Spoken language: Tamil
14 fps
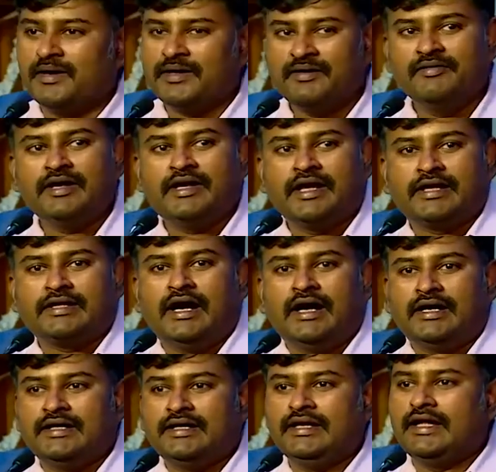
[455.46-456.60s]
கிவ் அண்ட் டேக் தான்
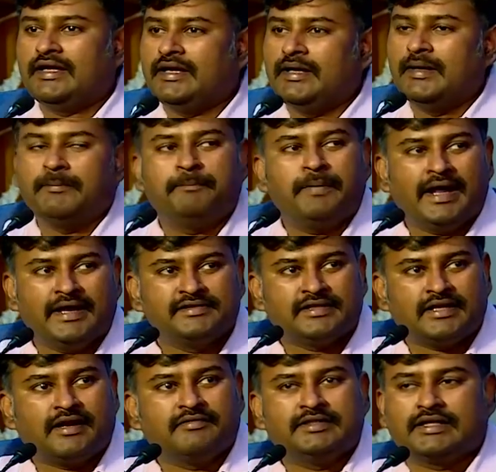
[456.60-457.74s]
இன்றைக்கி பேரண்ட்ஸ்
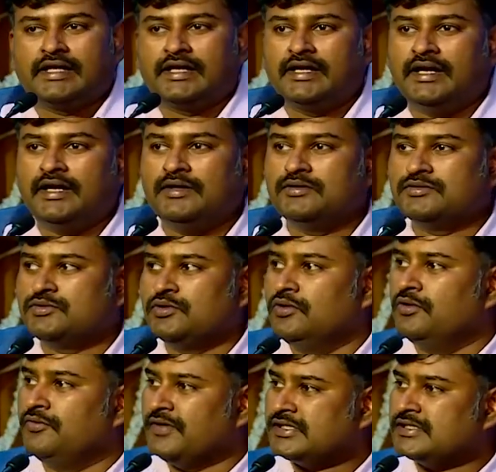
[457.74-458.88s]
எல்லோரும் வந்திருக்கீங்க ஸோ
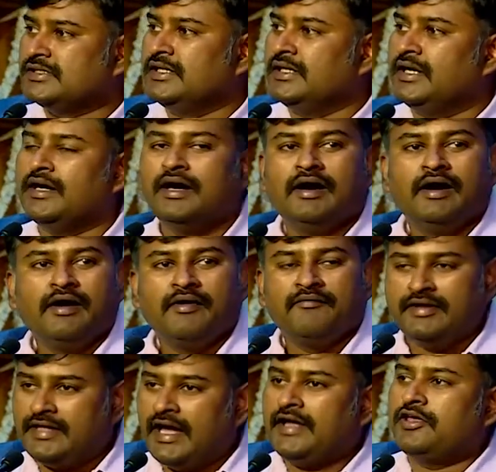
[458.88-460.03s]
ஃபஸ்ட்டு வி
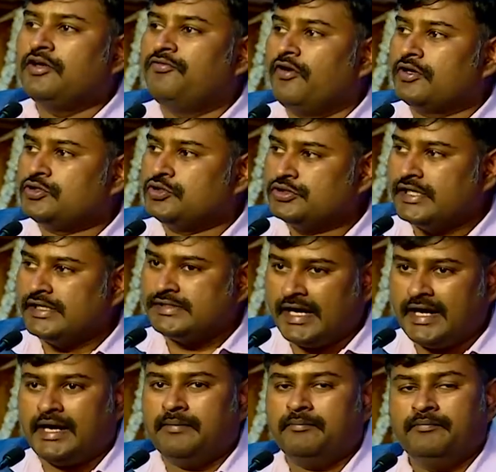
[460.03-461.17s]
தேங்க்யூ ஃபார் சூஸிங்
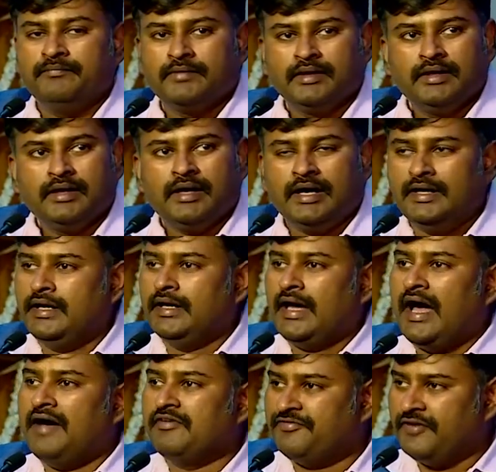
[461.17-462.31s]
சாய்ராம் அண்ட்
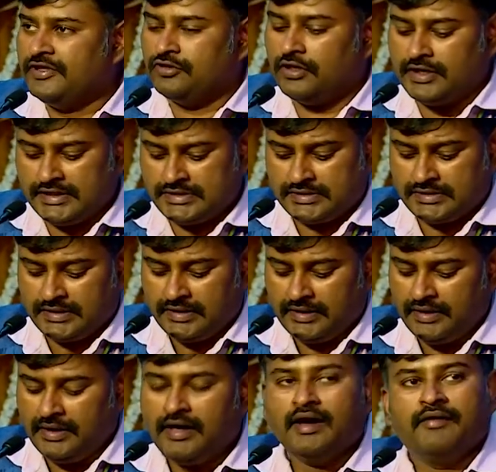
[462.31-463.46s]
ஹேவிங் ஃபைத் ஆன்
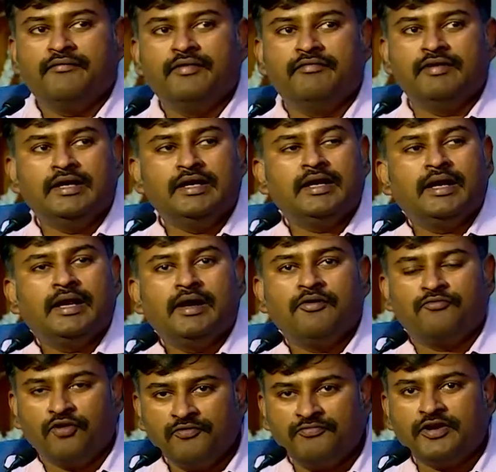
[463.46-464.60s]
வி வில்
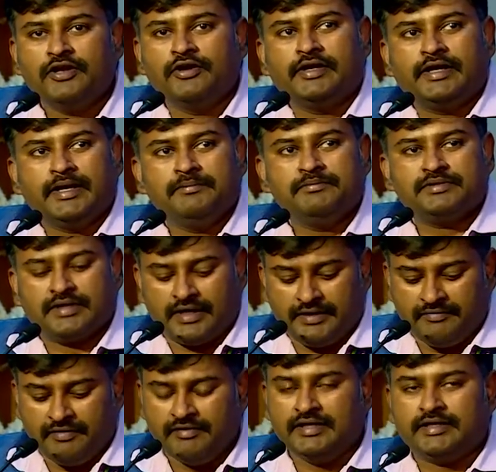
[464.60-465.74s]
ஃபுல்ஃபில் யுவர் ட்ரீம்ஸ் அண்ட்
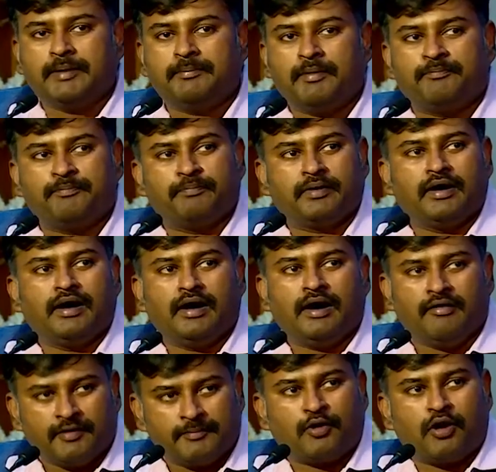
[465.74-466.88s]
வி வில் கீப் அப்
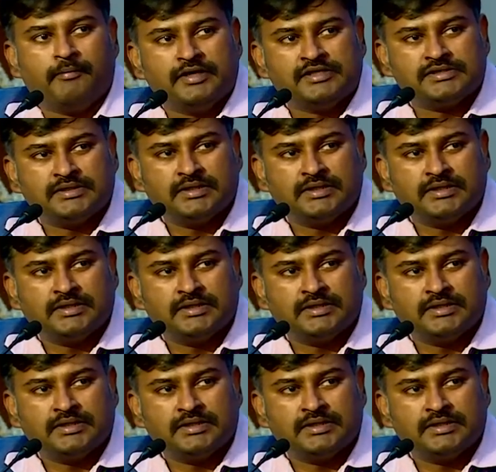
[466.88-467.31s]
அவர் ப்ராமிஸ்